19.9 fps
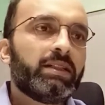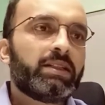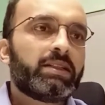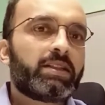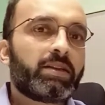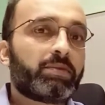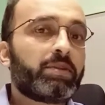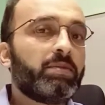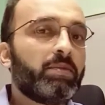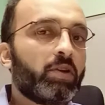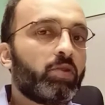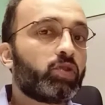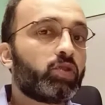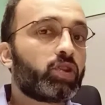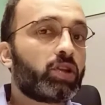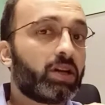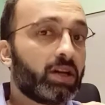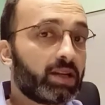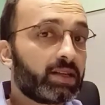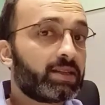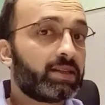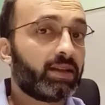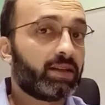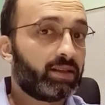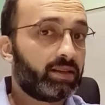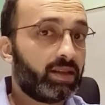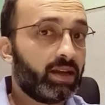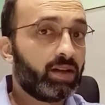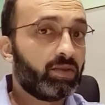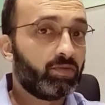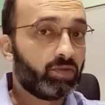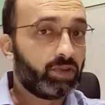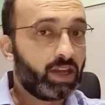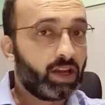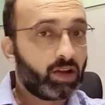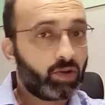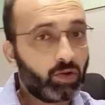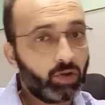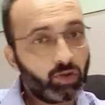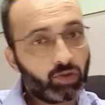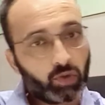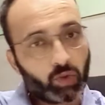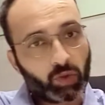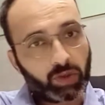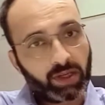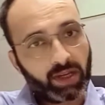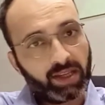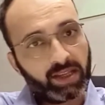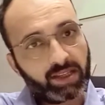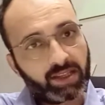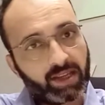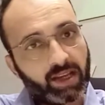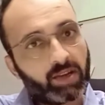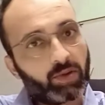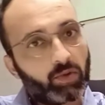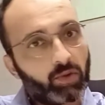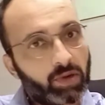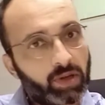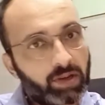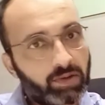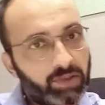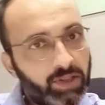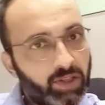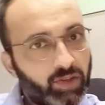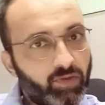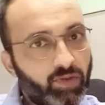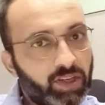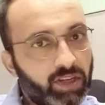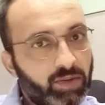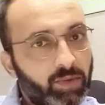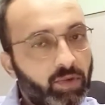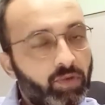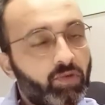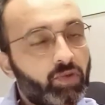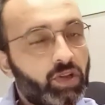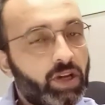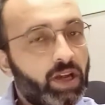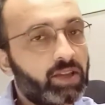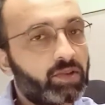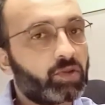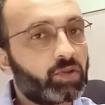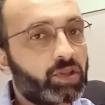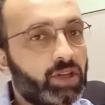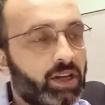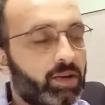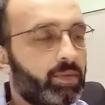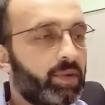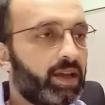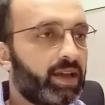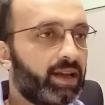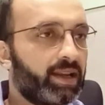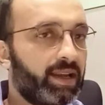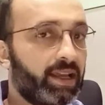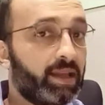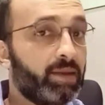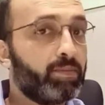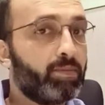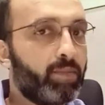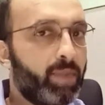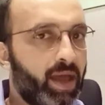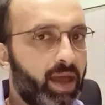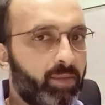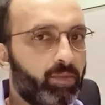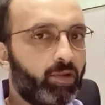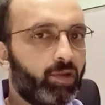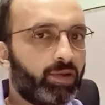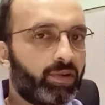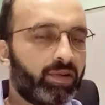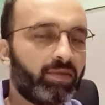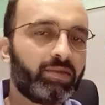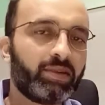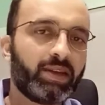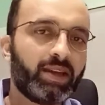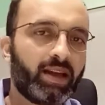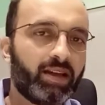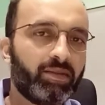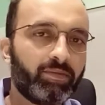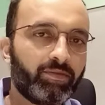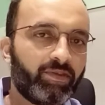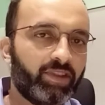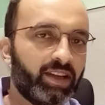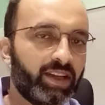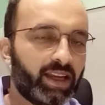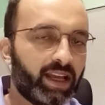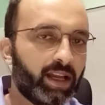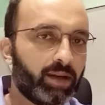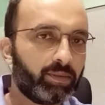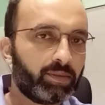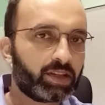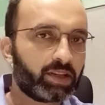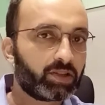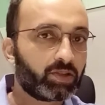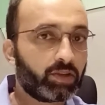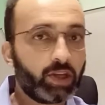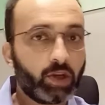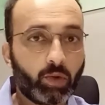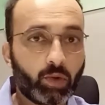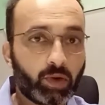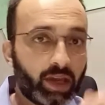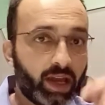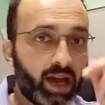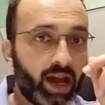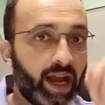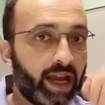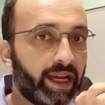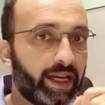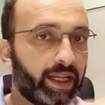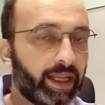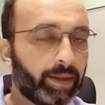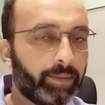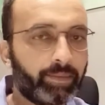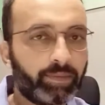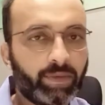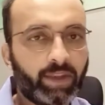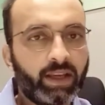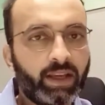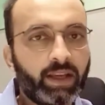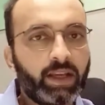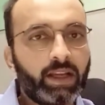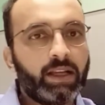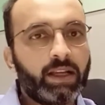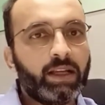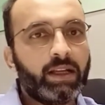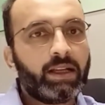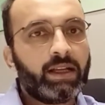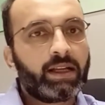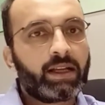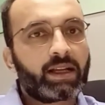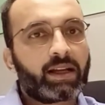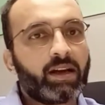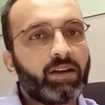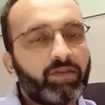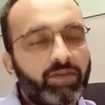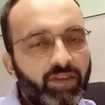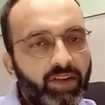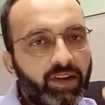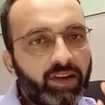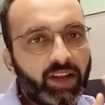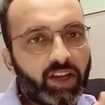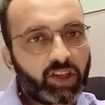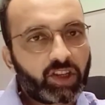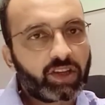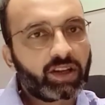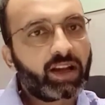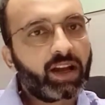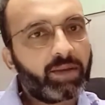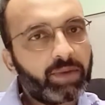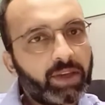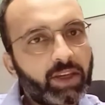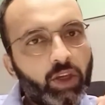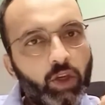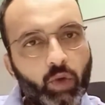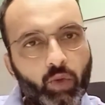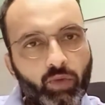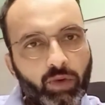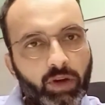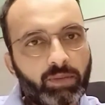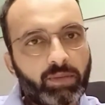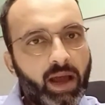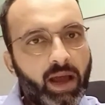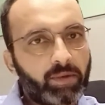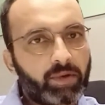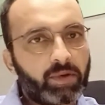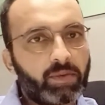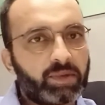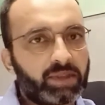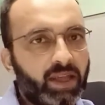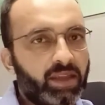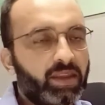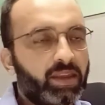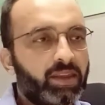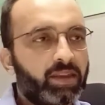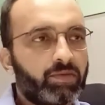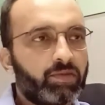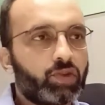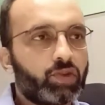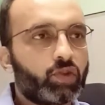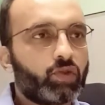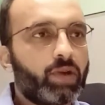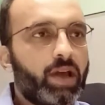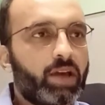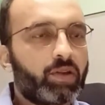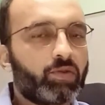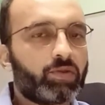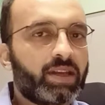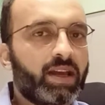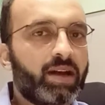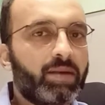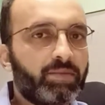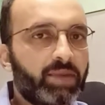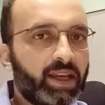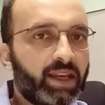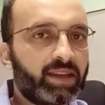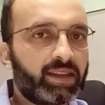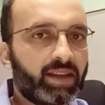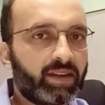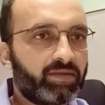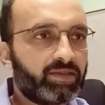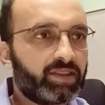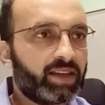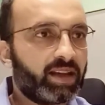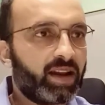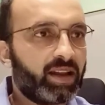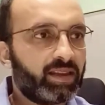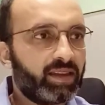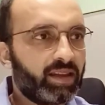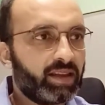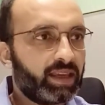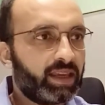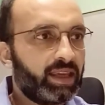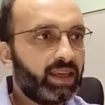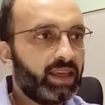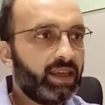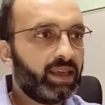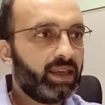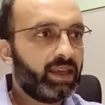जबकि मैं कुछ कर सकता हूँ या कोई दूसरा इंसान होगा उस सिचुएशन में वो शायद कुछ कर पाएगा लेकिन मैं बोल रहा हूँ कि आई एम फीलिंग हेल्पलेस तो ये हो गया हाइडिंग कन्फ्रंटेशन का भी क्यू वर्ड मैं आपको बता देता हूँ जो एरो सामने की तरफ जा रहा था कि